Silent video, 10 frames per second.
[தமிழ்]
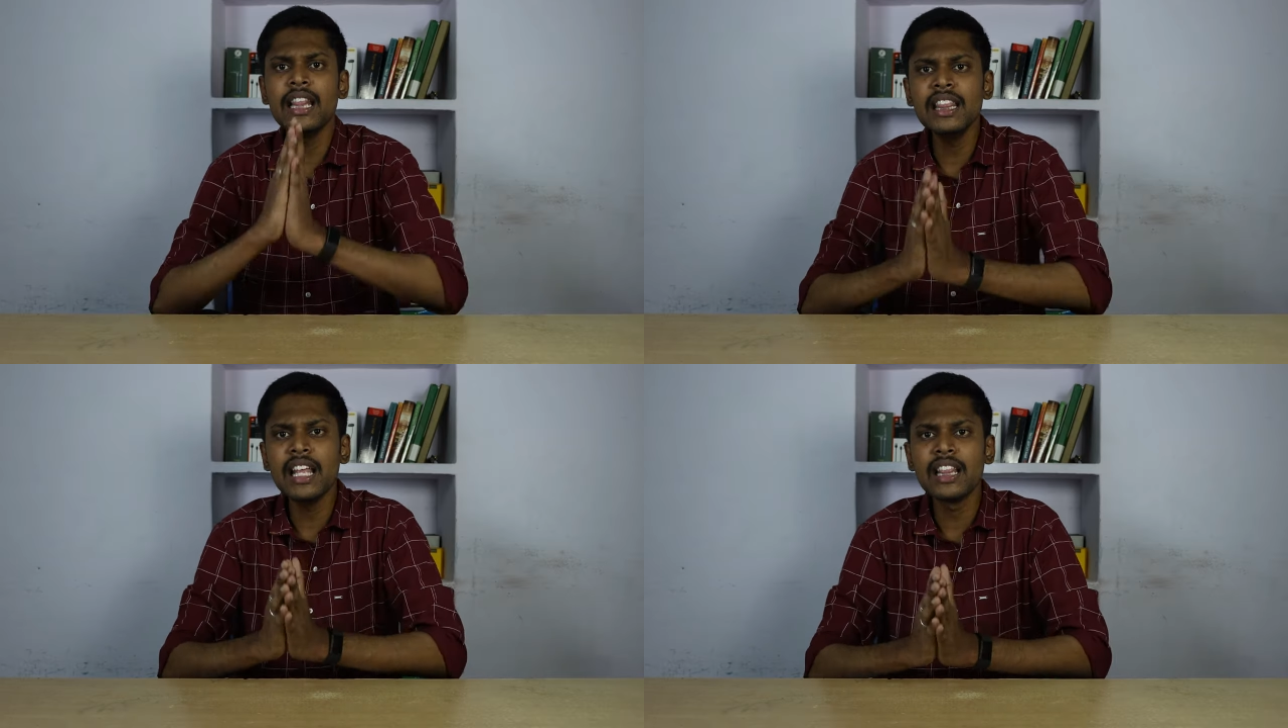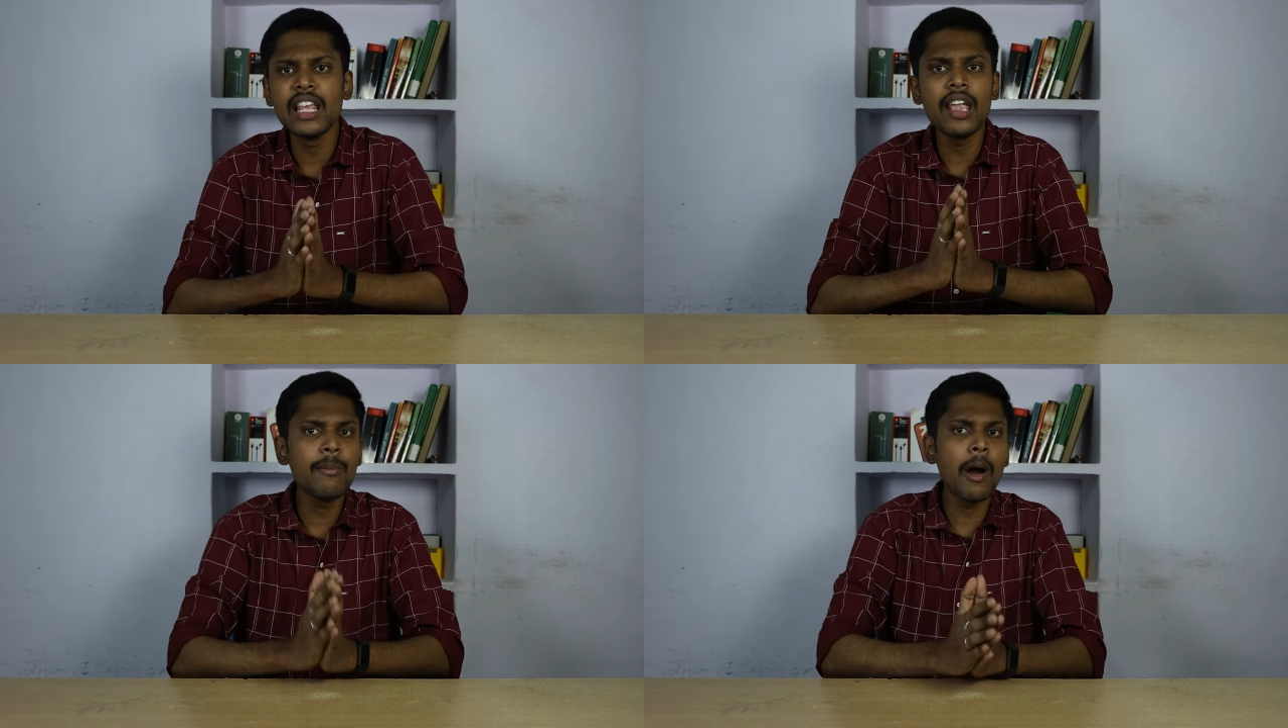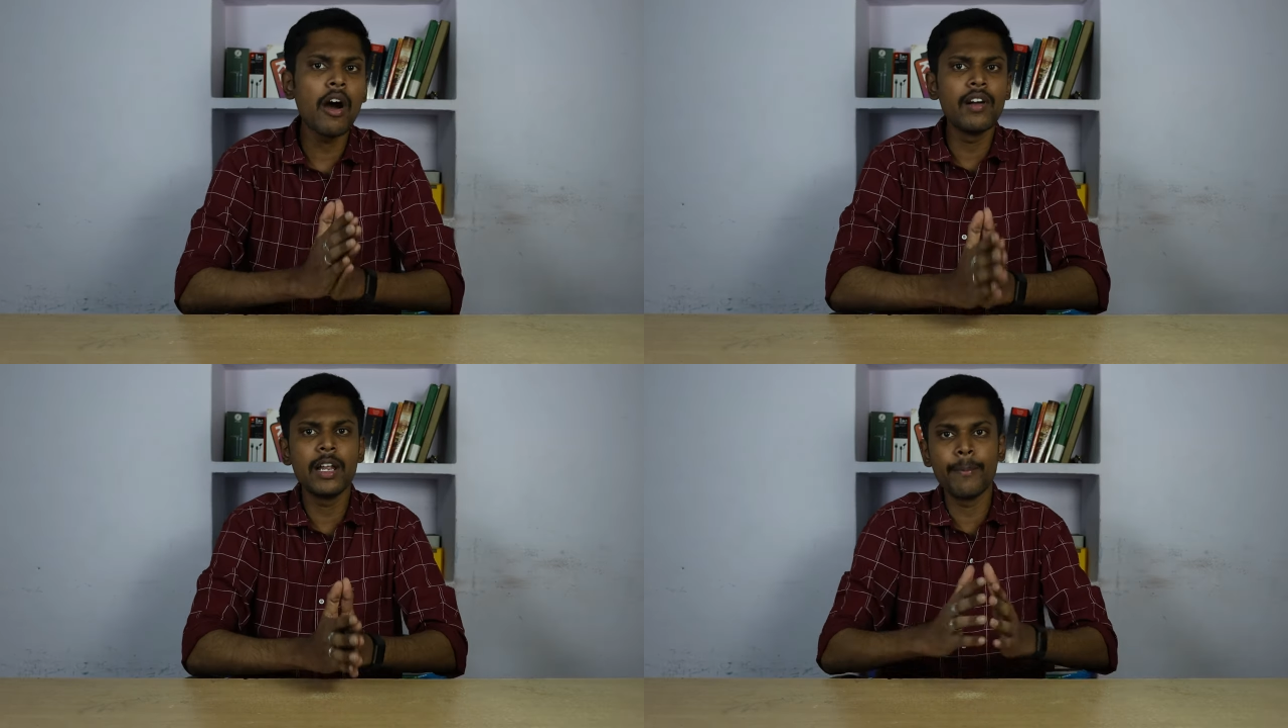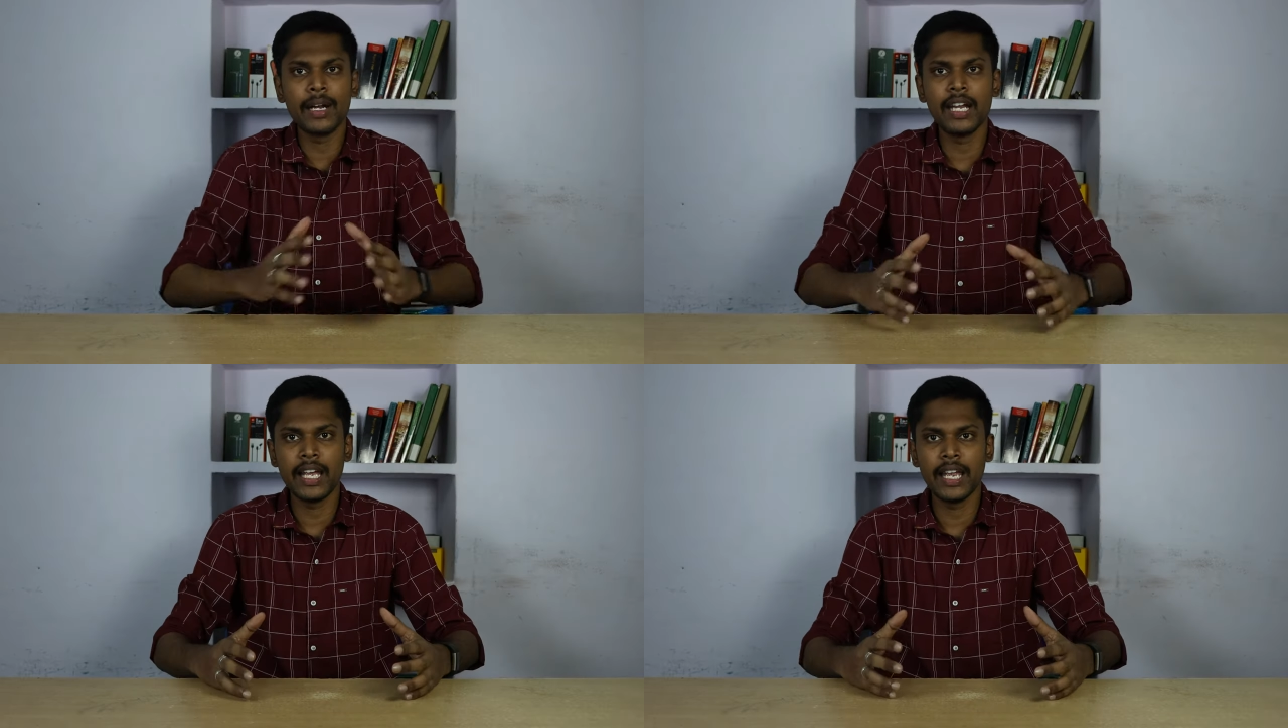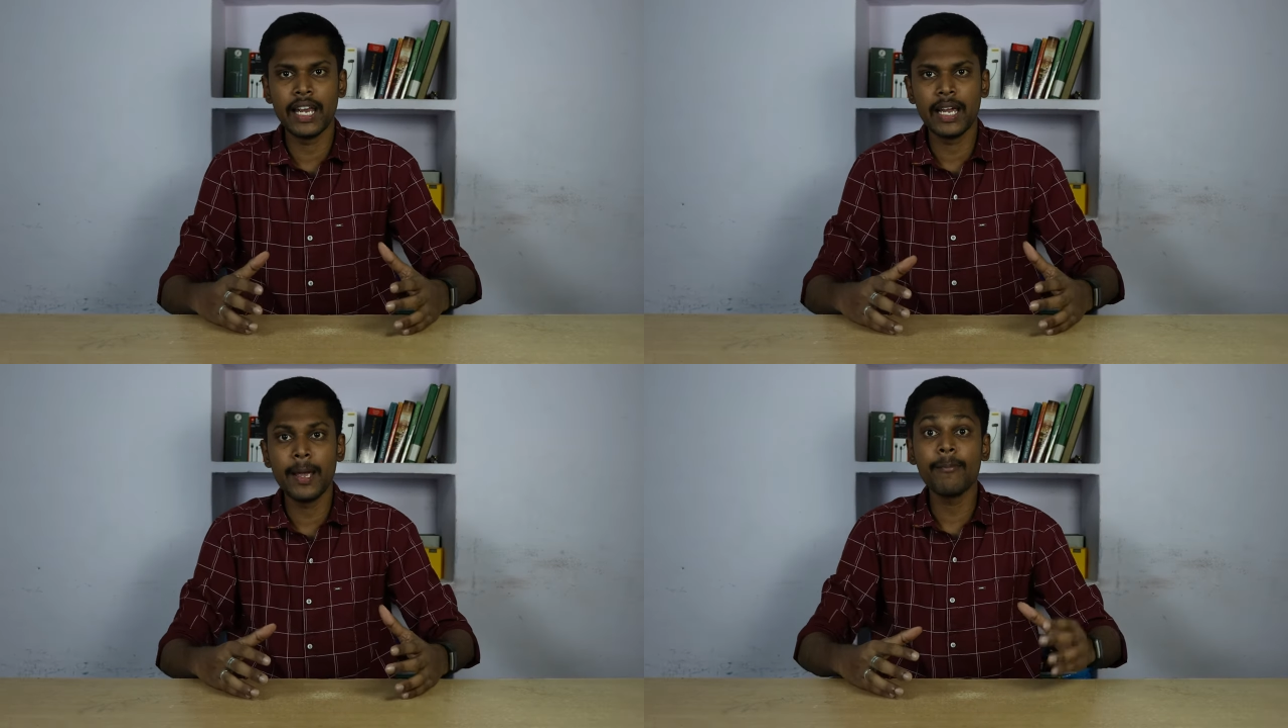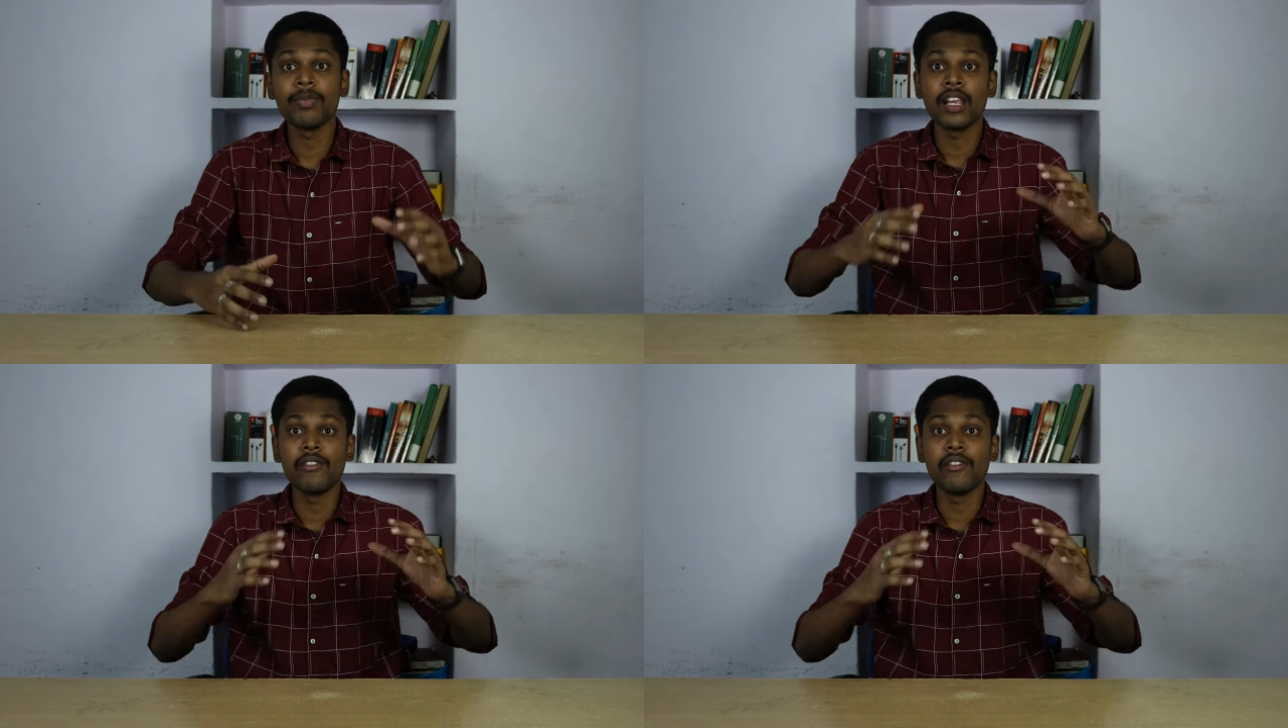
இந்த தீபாவளி பண்டிகைக்கு